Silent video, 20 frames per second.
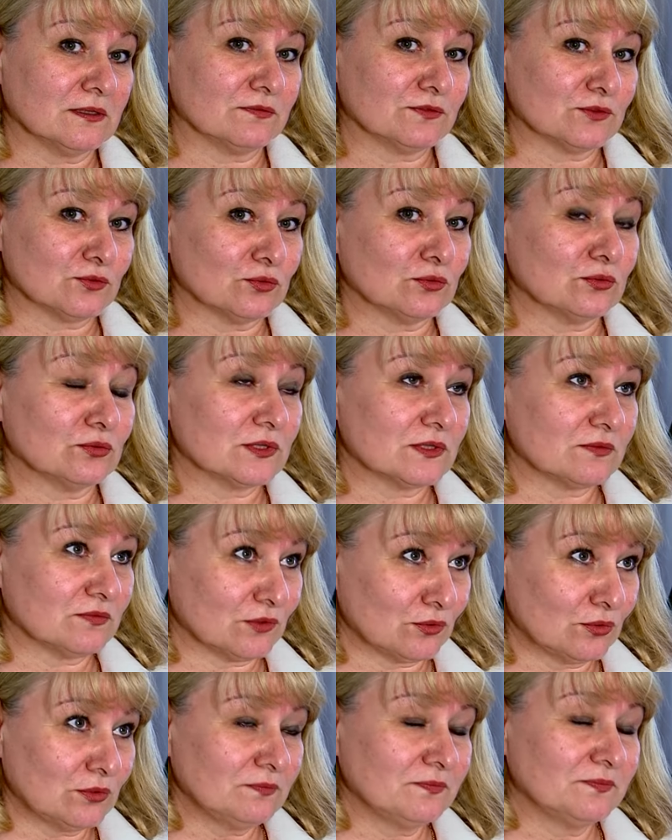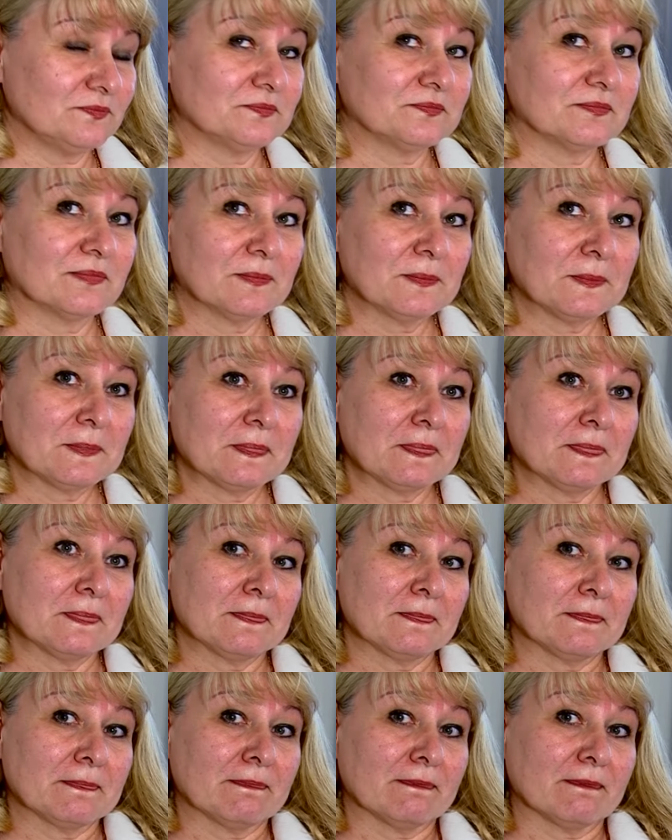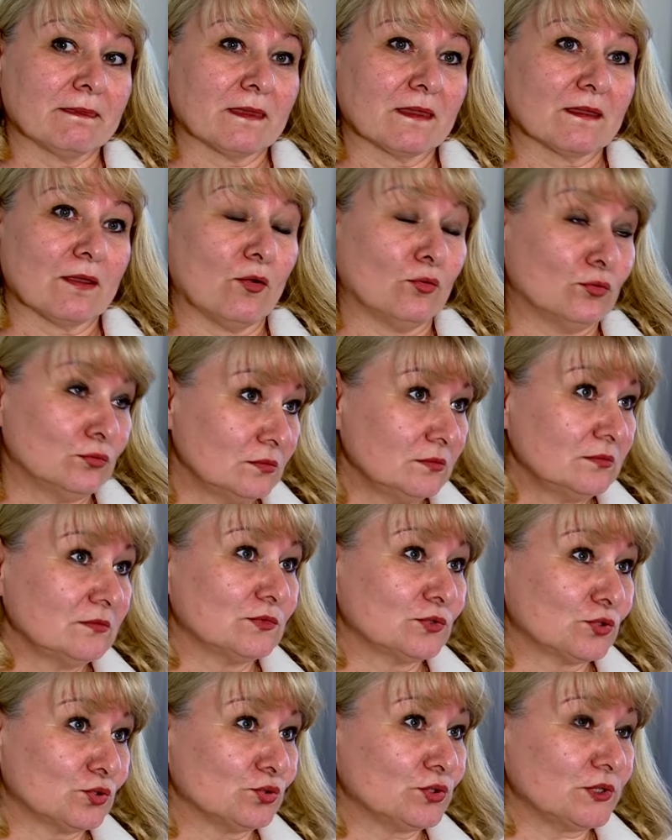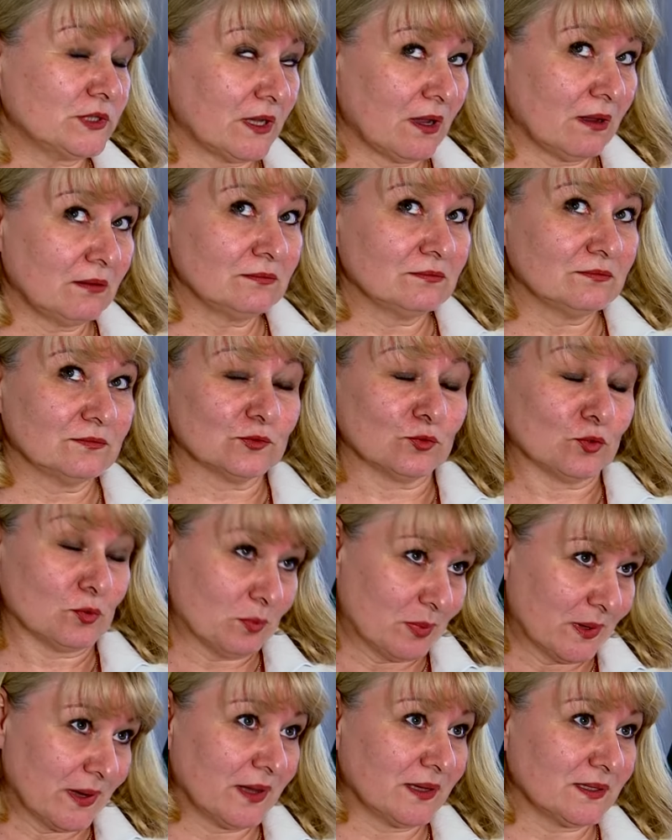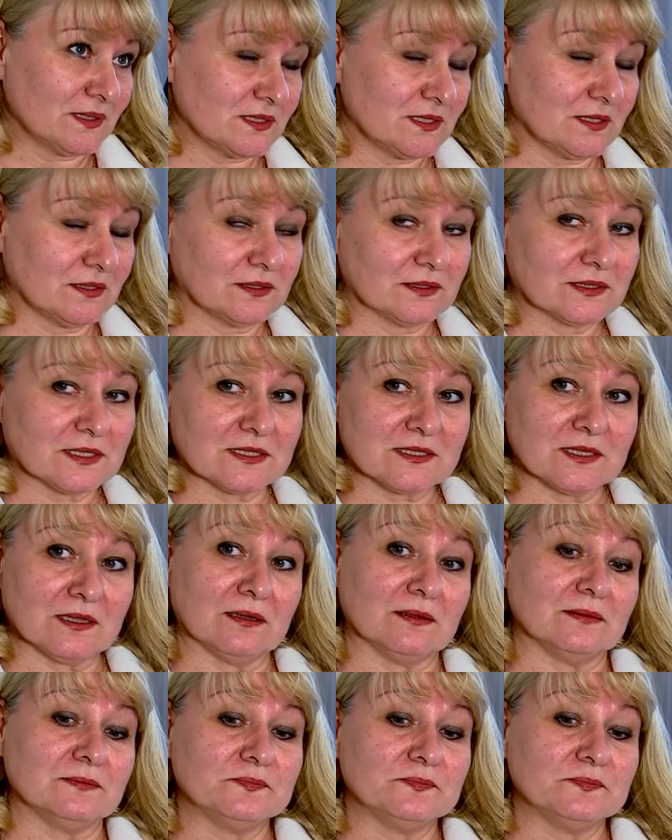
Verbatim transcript: в зону СВО, он, шутя, улыбаясь, сказал,